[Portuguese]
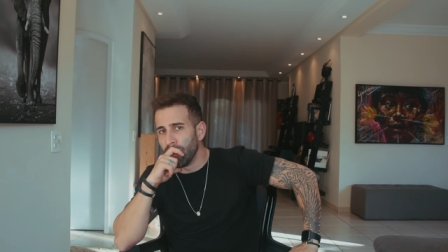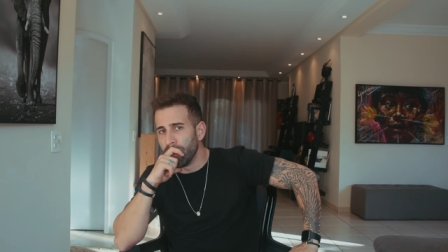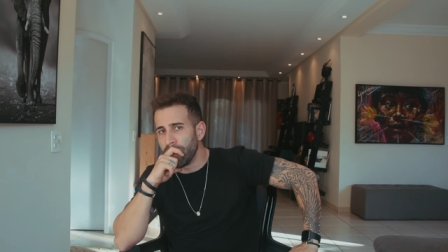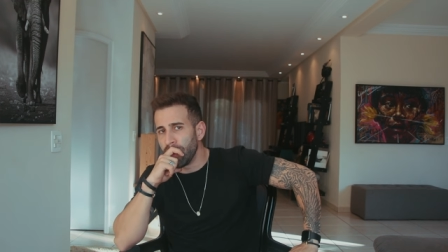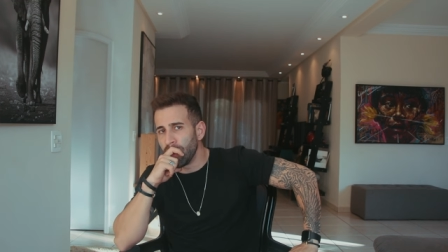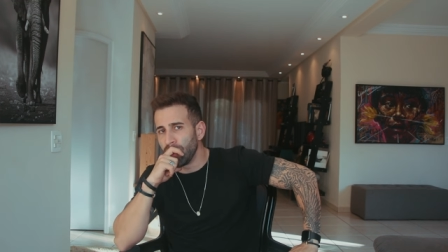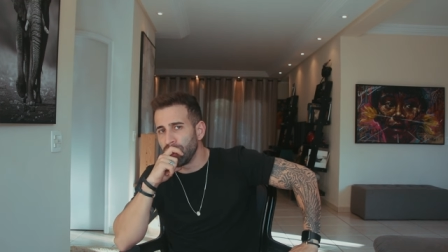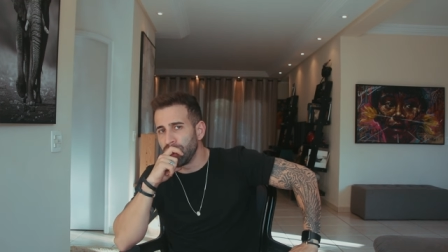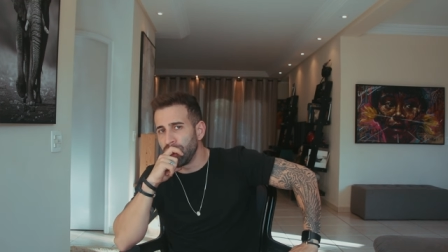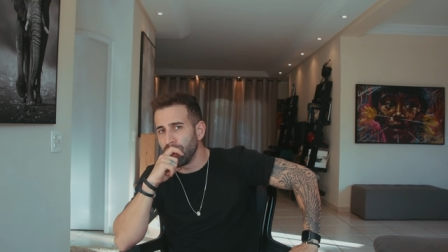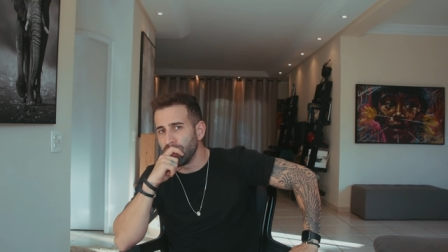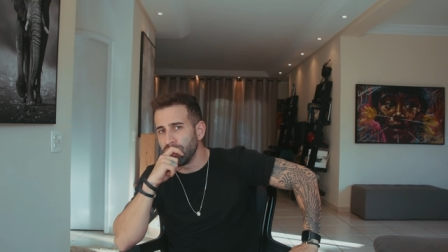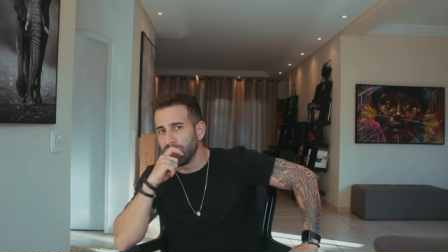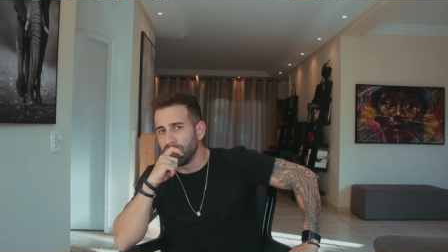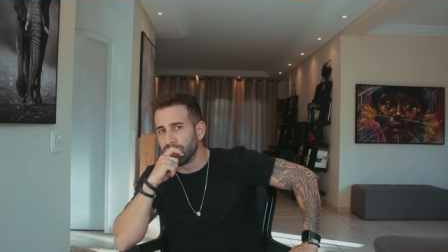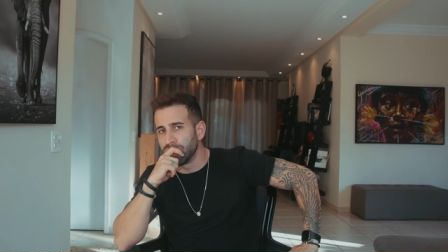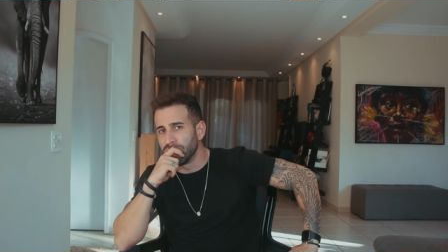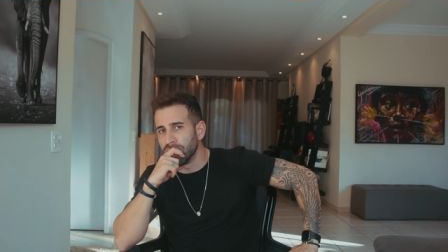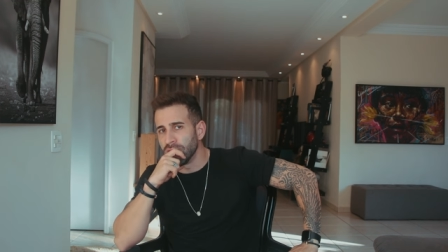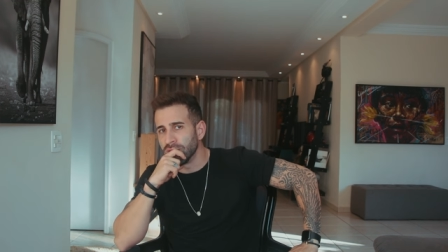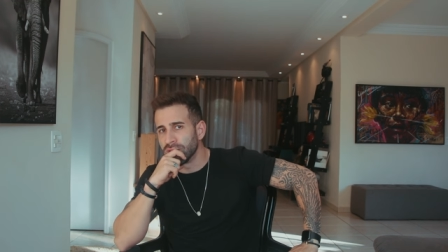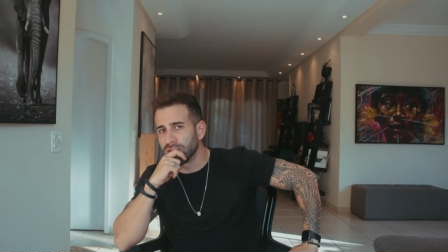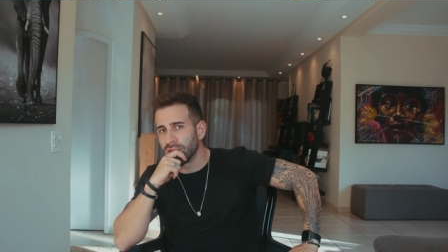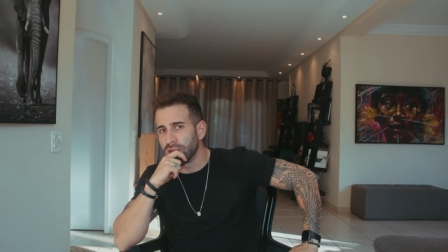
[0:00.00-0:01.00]
Meu Deus do
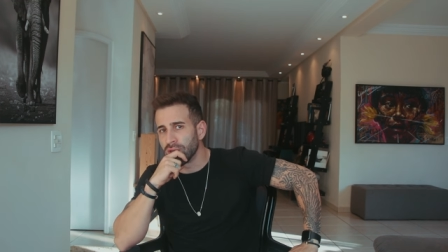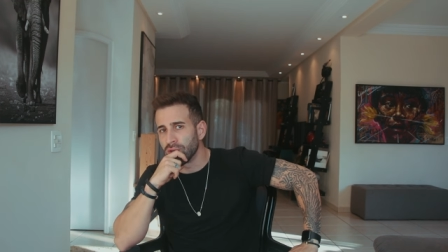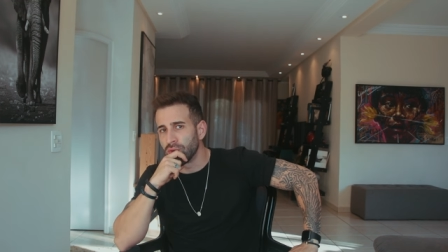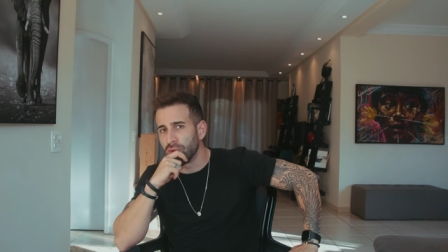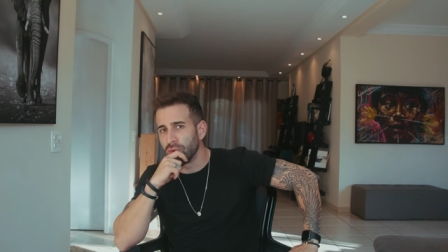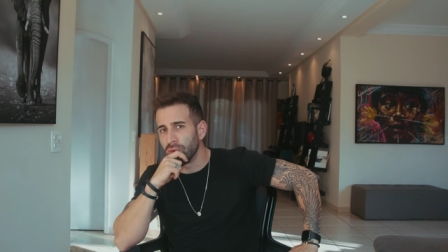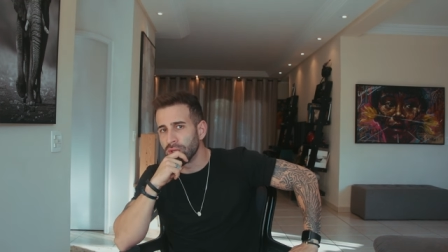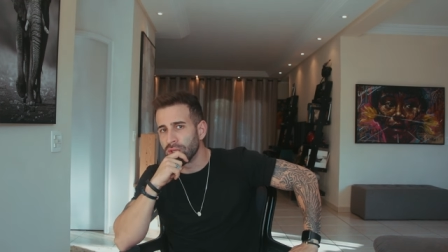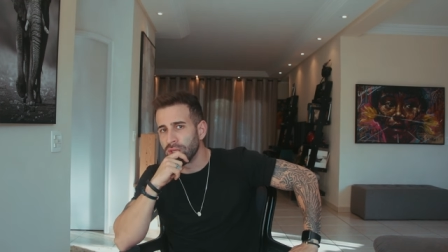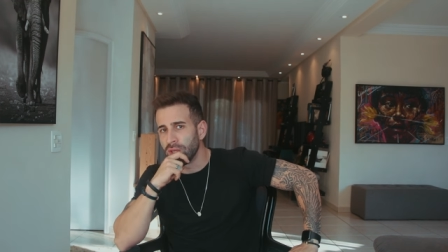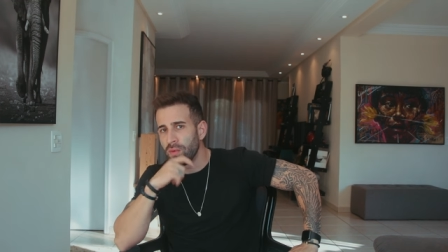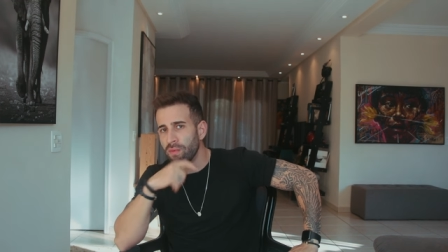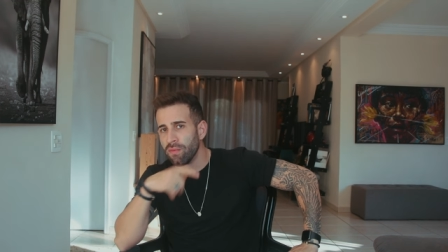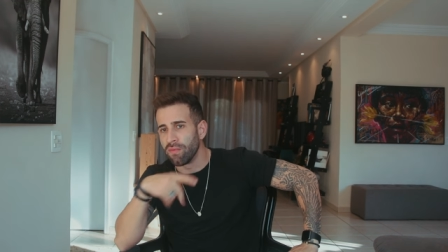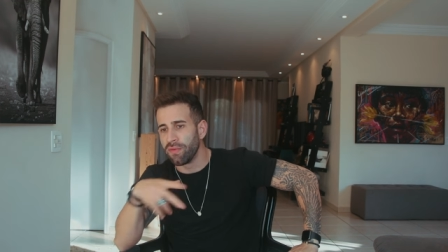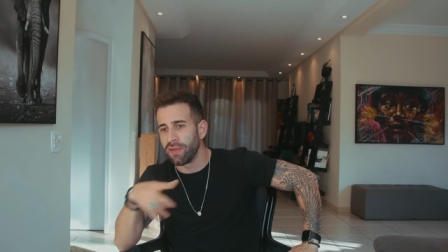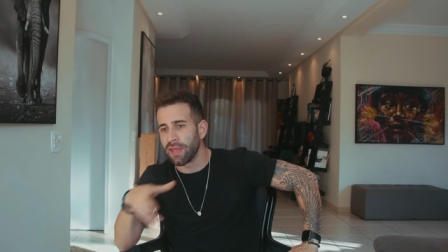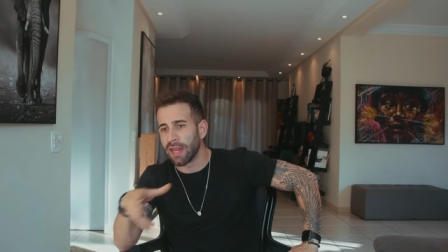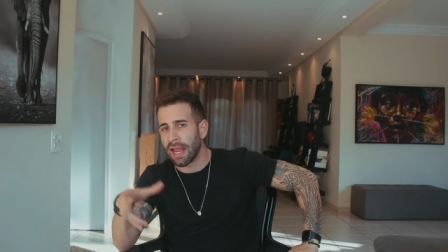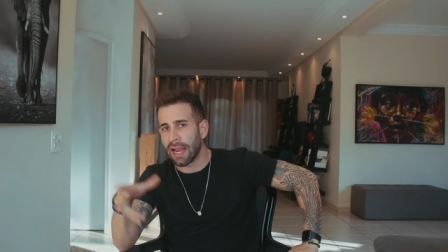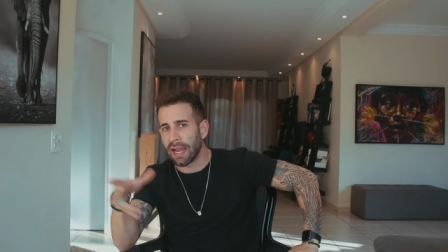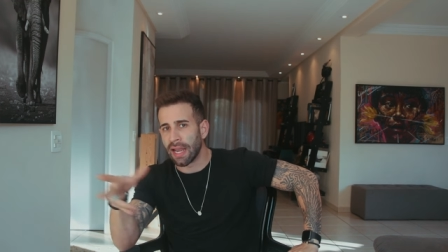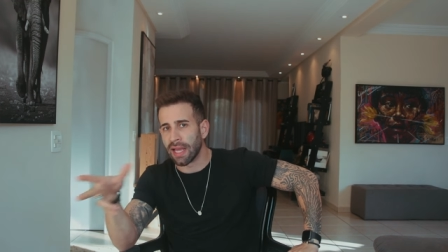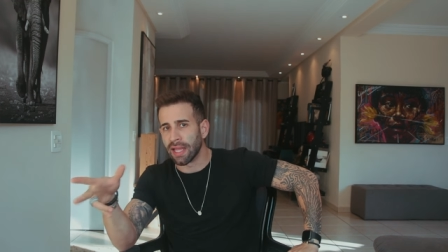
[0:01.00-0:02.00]
céu, esse cachorro aqui é um
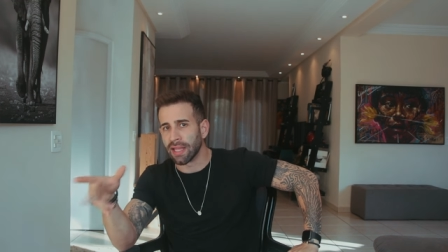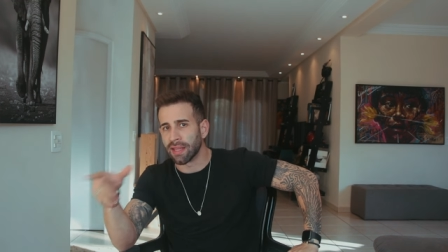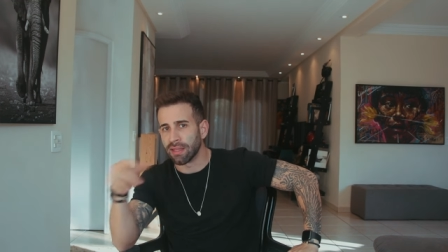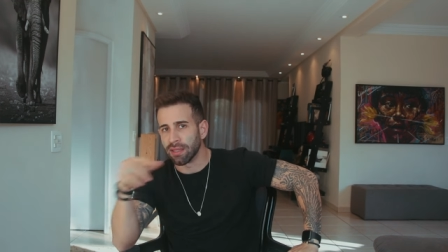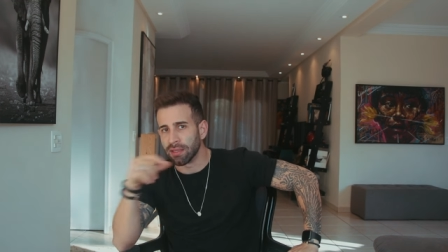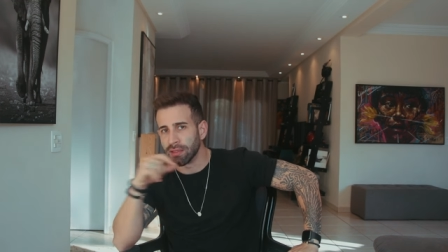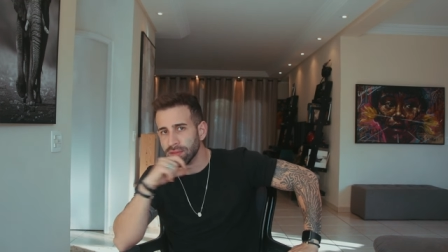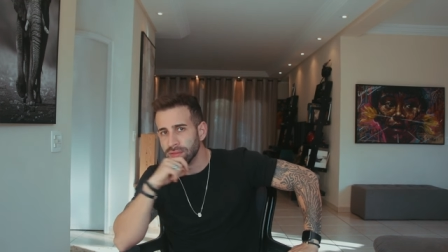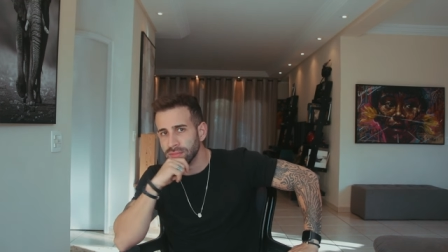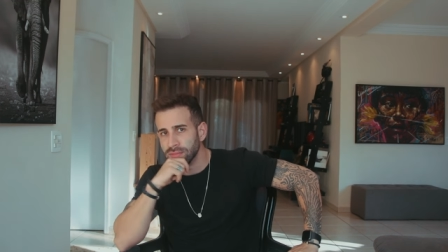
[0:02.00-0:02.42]
vira-lata?